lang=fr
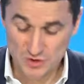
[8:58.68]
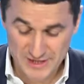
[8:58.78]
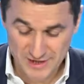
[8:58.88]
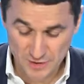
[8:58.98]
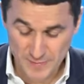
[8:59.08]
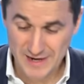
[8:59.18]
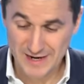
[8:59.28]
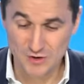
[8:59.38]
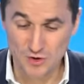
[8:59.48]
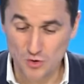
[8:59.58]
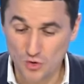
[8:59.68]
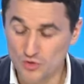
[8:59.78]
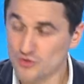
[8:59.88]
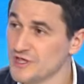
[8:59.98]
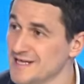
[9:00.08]
que ça leur parle. Alors, on
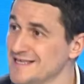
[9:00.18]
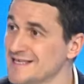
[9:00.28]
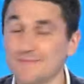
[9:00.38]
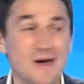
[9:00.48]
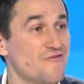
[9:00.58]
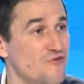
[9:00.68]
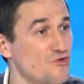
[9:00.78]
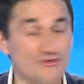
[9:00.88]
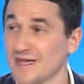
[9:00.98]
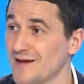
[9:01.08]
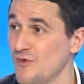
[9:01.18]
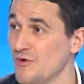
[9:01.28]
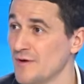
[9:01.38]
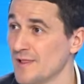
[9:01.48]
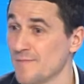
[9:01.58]
ne l'utilise pas
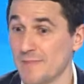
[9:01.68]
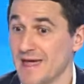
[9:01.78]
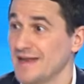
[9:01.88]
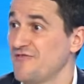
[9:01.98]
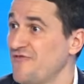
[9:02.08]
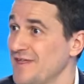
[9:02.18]
volontairement, mais elle est de